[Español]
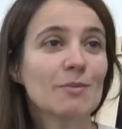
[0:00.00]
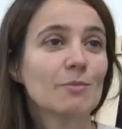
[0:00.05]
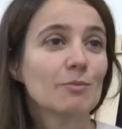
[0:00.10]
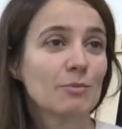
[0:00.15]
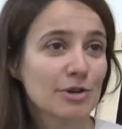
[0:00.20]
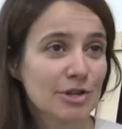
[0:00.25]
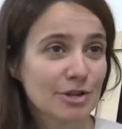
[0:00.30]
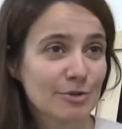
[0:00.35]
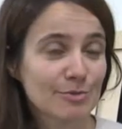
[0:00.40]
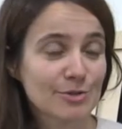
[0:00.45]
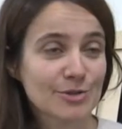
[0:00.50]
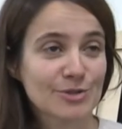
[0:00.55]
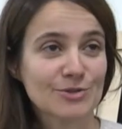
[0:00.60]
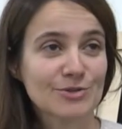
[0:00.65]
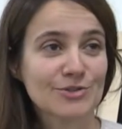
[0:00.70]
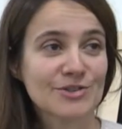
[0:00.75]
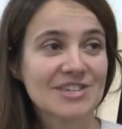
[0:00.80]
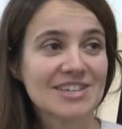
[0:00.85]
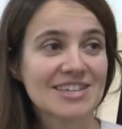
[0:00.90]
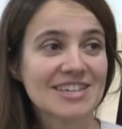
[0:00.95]
Bueno, pues
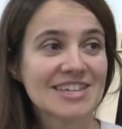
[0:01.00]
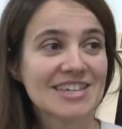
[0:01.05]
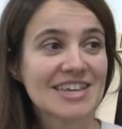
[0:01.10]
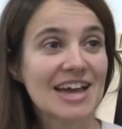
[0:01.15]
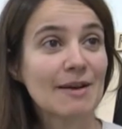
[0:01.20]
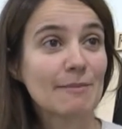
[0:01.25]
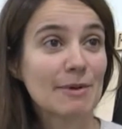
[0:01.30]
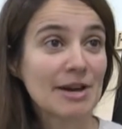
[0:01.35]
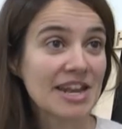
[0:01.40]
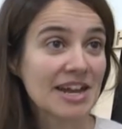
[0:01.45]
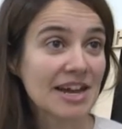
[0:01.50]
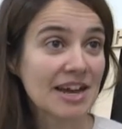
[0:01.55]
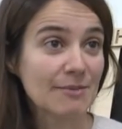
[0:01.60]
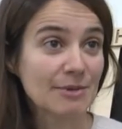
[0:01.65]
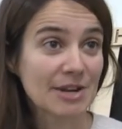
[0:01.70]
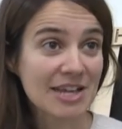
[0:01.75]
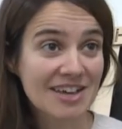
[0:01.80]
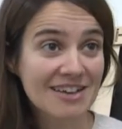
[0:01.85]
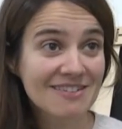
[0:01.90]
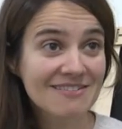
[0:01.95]
soy Amara
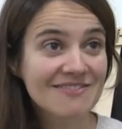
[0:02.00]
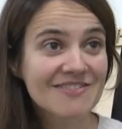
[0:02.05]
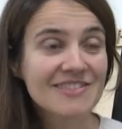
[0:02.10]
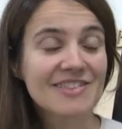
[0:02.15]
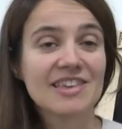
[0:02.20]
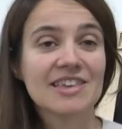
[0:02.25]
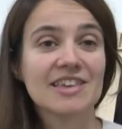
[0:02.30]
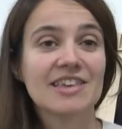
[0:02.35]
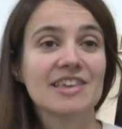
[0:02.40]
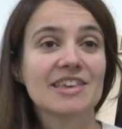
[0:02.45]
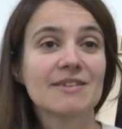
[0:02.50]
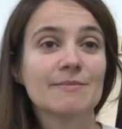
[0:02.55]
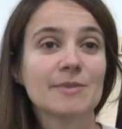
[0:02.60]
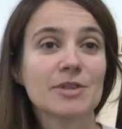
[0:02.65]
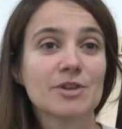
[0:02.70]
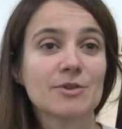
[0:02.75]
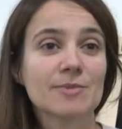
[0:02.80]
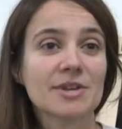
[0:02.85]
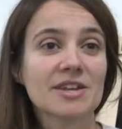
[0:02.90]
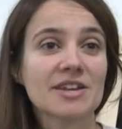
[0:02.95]
Abrea y
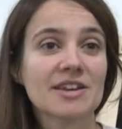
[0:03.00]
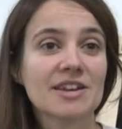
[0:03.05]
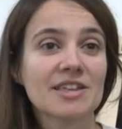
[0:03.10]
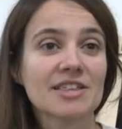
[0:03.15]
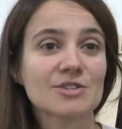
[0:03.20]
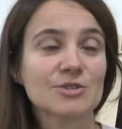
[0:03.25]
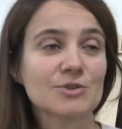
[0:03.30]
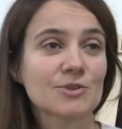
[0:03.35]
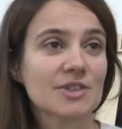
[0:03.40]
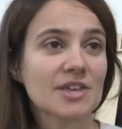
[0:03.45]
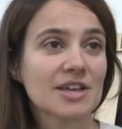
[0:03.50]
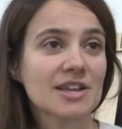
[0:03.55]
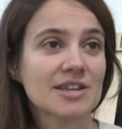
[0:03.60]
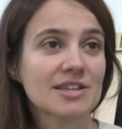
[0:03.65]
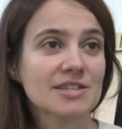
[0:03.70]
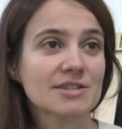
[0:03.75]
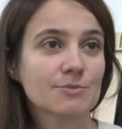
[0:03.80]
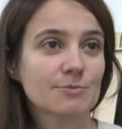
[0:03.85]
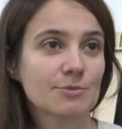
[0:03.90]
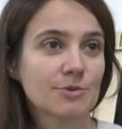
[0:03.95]
mi nombre en redes
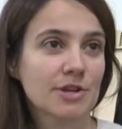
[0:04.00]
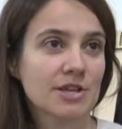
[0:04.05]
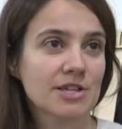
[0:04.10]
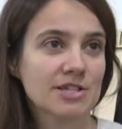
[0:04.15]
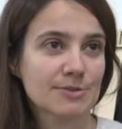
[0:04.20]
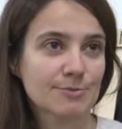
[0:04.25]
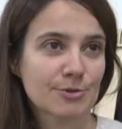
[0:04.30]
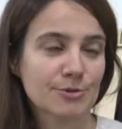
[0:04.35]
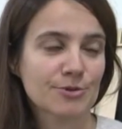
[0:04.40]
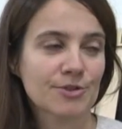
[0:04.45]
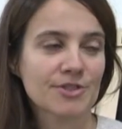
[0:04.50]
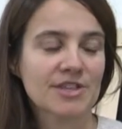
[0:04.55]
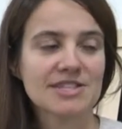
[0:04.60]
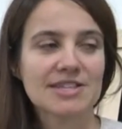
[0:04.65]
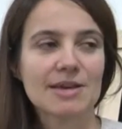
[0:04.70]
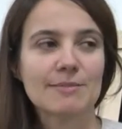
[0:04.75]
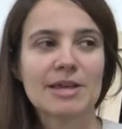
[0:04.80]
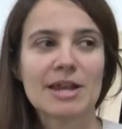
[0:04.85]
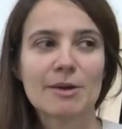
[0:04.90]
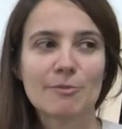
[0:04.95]
sociales por el que se me conoce
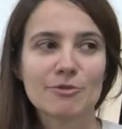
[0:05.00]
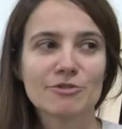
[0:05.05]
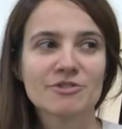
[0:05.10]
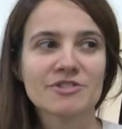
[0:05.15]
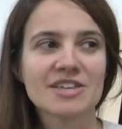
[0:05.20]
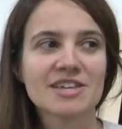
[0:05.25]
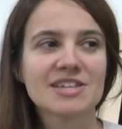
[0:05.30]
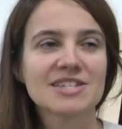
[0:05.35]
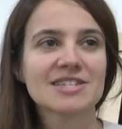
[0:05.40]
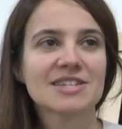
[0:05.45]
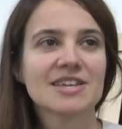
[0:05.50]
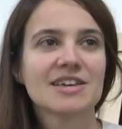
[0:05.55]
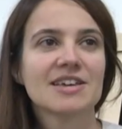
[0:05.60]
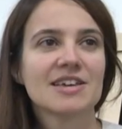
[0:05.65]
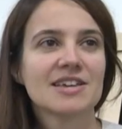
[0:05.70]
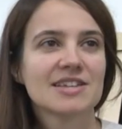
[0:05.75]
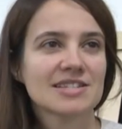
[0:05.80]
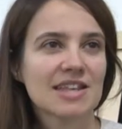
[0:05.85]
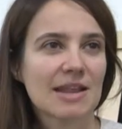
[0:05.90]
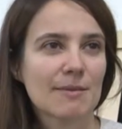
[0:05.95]
es Amara Montes,
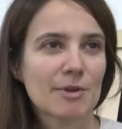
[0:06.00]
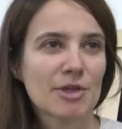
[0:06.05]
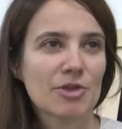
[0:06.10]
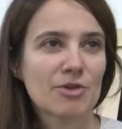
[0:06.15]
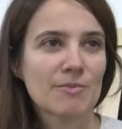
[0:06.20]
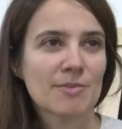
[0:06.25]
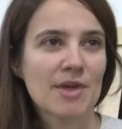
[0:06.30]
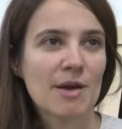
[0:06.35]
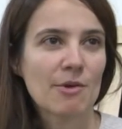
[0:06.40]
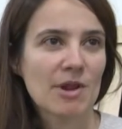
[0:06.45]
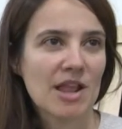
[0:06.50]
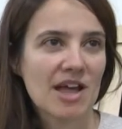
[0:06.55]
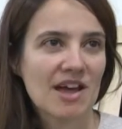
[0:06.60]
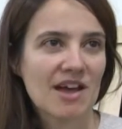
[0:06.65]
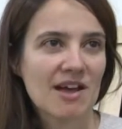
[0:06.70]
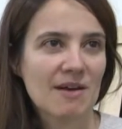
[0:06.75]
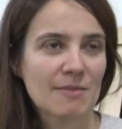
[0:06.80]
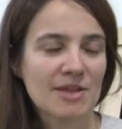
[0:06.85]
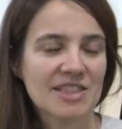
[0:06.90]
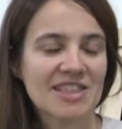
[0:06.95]
es el apellido de mi
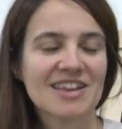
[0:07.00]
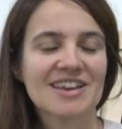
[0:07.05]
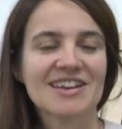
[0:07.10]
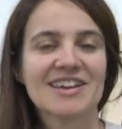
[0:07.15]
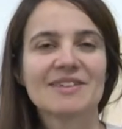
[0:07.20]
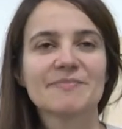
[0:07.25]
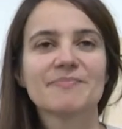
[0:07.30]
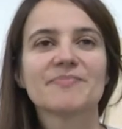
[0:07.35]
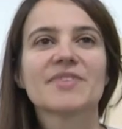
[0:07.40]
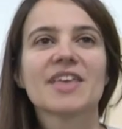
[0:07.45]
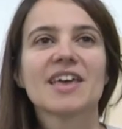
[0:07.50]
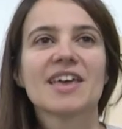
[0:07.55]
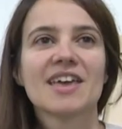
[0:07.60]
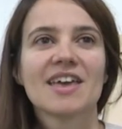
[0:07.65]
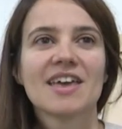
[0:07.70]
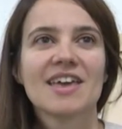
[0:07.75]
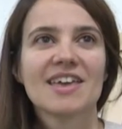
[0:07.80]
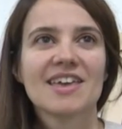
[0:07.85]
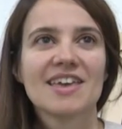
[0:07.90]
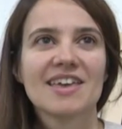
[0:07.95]
abuela materna
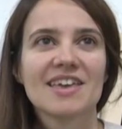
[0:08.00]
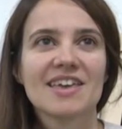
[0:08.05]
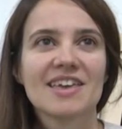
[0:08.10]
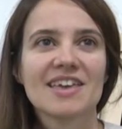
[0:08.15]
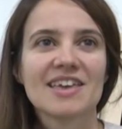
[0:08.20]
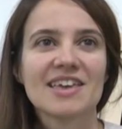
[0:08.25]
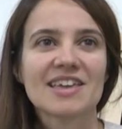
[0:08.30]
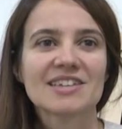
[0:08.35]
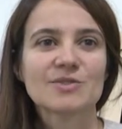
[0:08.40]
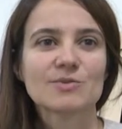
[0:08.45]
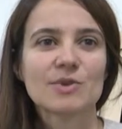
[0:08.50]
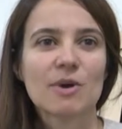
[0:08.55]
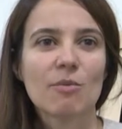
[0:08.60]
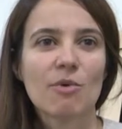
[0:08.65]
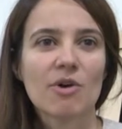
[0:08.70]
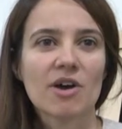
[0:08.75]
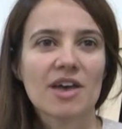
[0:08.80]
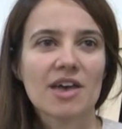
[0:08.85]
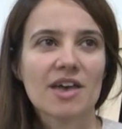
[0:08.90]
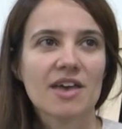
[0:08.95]
y es una
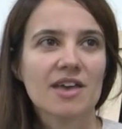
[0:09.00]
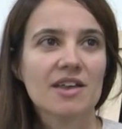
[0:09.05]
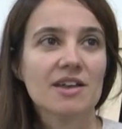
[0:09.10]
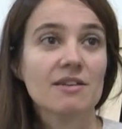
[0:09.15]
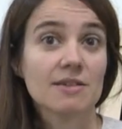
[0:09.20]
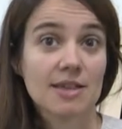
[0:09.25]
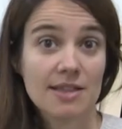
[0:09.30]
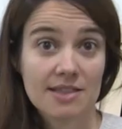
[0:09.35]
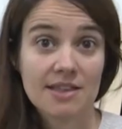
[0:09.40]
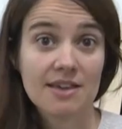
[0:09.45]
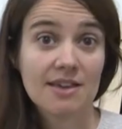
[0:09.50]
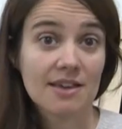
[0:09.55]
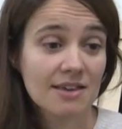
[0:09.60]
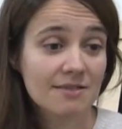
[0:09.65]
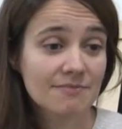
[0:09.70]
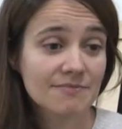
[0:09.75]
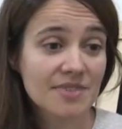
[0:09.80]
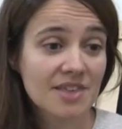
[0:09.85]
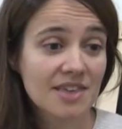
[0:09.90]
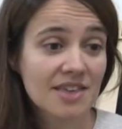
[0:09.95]
mujer que teje,